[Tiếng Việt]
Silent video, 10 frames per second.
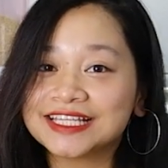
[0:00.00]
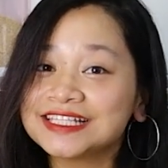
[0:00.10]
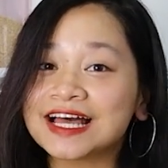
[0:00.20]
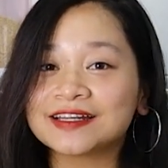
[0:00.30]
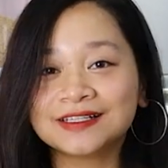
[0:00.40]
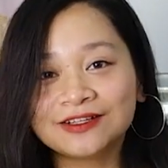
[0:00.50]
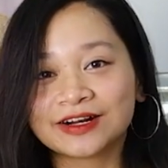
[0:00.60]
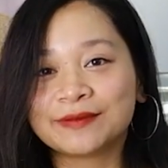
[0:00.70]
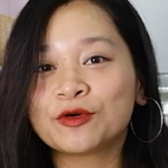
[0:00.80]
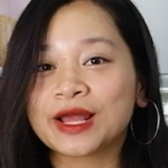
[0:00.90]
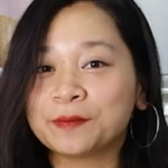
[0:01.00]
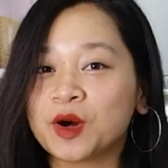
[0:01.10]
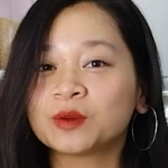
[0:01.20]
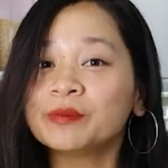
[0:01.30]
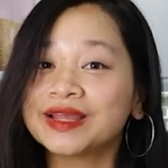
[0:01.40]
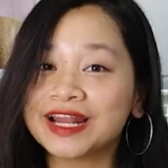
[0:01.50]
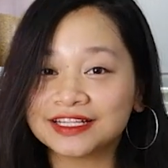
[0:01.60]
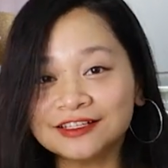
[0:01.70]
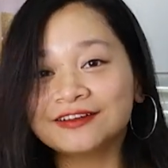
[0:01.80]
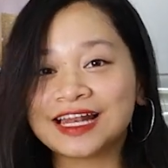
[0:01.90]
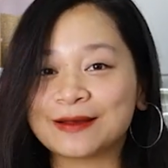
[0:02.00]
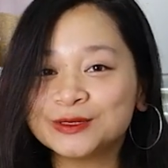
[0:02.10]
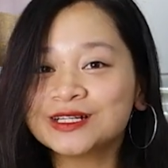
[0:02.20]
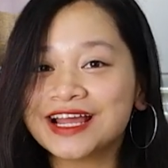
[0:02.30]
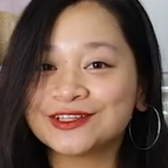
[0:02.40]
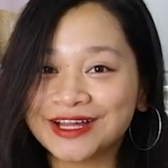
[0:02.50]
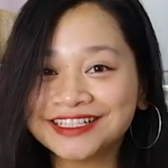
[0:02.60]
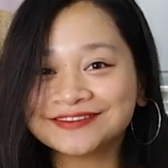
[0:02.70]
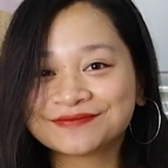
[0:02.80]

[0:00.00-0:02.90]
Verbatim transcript: dễ dàng liên tưởng đến một cái món mà mình đã từng làm trước đây rồi đấy.